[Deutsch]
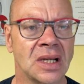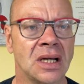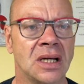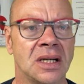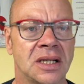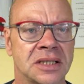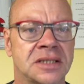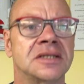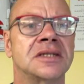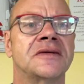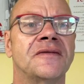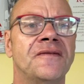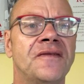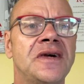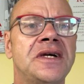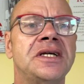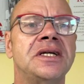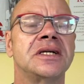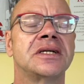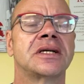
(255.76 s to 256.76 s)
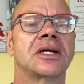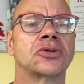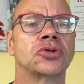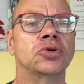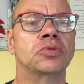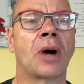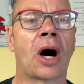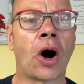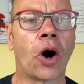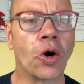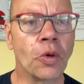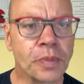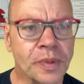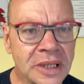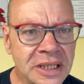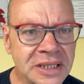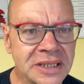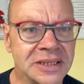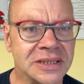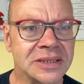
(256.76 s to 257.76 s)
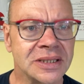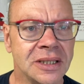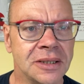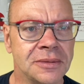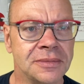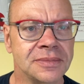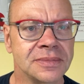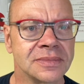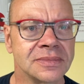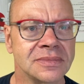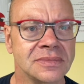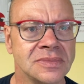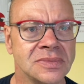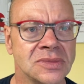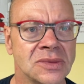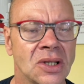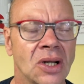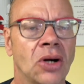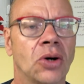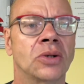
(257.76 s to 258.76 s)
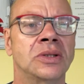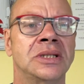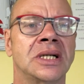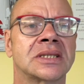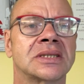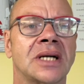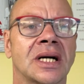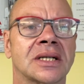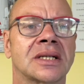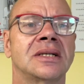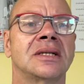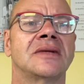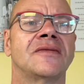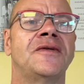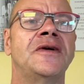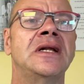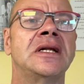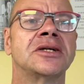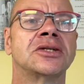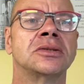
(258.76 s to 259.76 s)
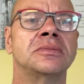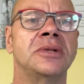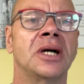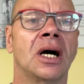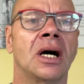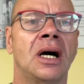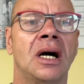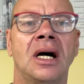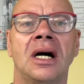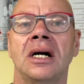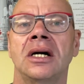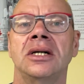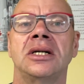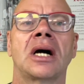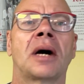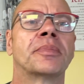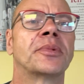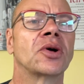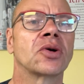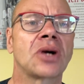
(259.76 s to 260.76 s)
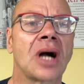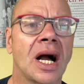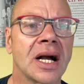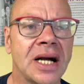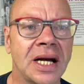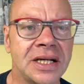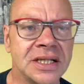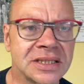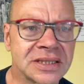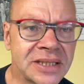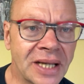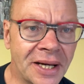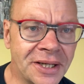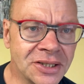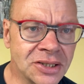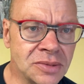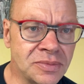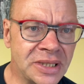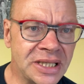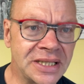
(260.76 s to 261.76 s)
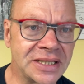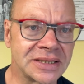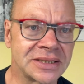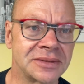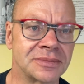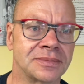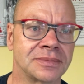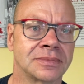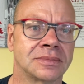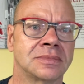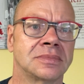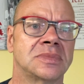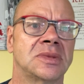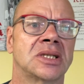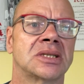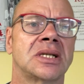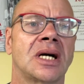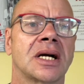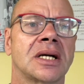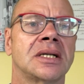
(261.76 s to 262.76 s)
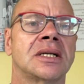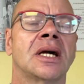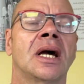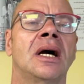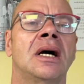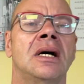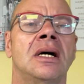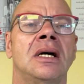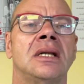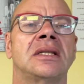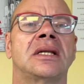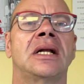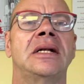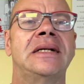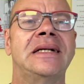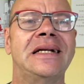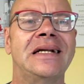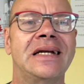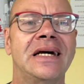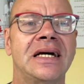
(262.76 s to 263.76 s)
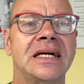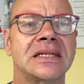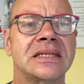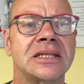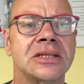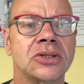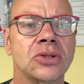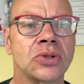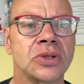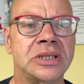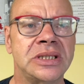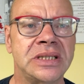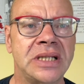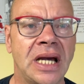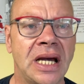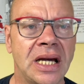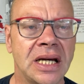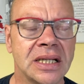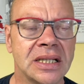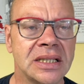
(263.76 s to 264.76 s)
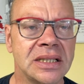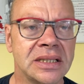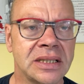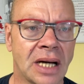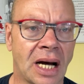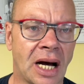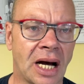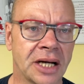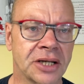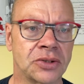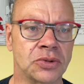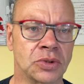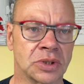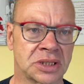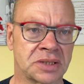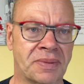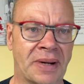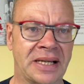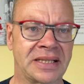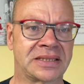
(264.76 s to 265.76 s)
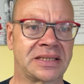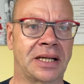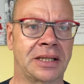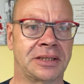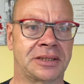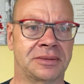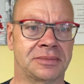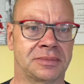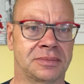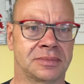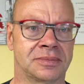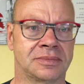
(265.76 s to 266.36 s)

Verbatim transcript: Es ist wichtig, dass du überhaupt liest. Und jetzt sagen viele zu mir, ich habe doch gar keine Zeit zum Lesen. Da sage ich, dann lese doch jeden Tag nur zwei Seiten.